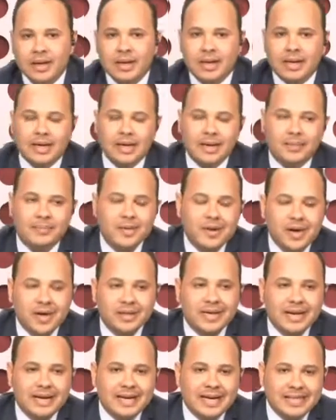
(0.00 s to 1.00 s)
آه،
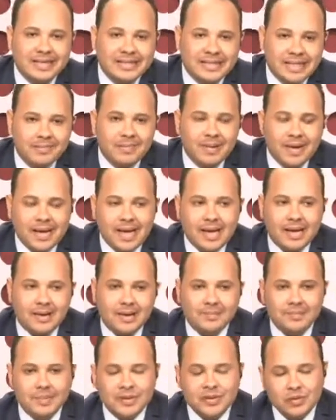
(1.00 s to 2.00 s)
بنقدر نحسبها
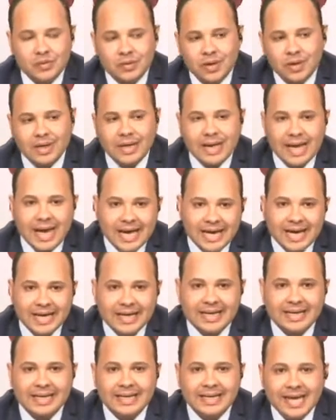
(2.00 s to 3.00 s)
بالسعر الحراري
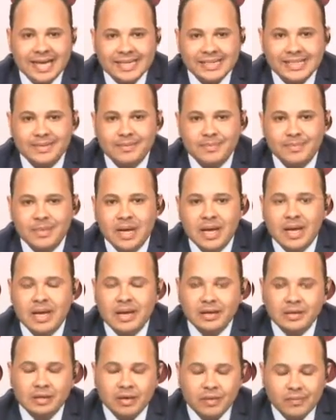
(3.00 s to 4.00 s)
اللي لازم
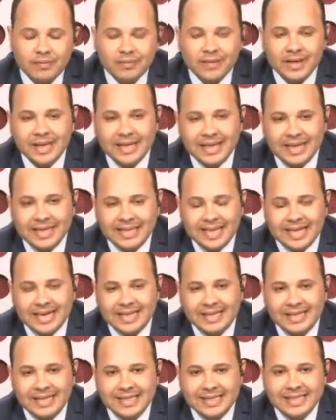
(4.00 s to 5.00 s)
لتوفير
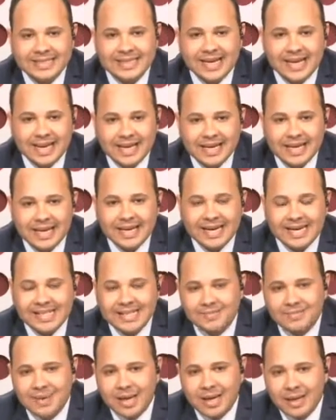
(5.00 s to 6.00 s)
الاحتياجات الغذائيه
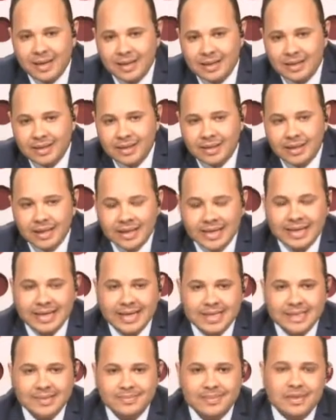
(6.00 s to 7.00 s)
اللازمه
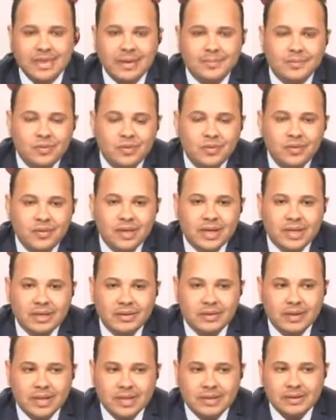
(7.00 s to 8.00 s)
للجسم ده بدون انه
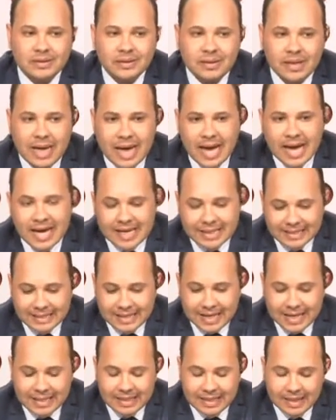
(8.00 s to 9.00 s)
يحصل على
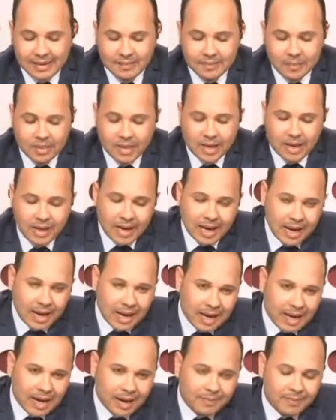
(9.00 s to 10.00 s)
زياده
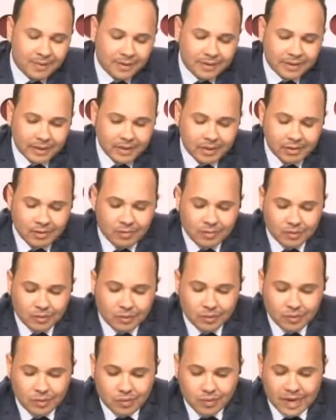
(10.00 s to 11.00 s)
عبر تراكم
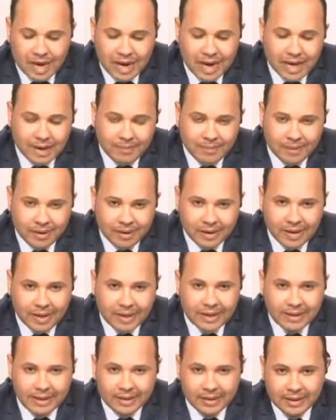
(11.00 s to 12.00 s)
الدهون على
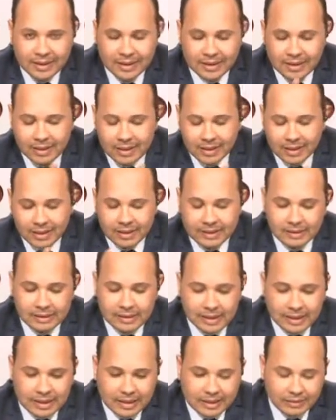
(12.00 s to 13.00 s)
مراحل
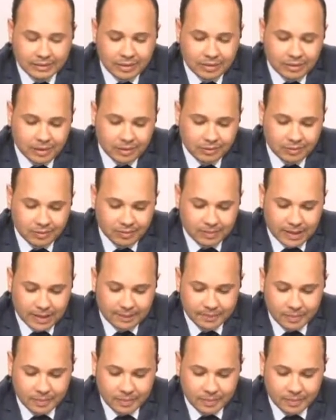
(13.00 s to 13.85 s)
التقدم يعني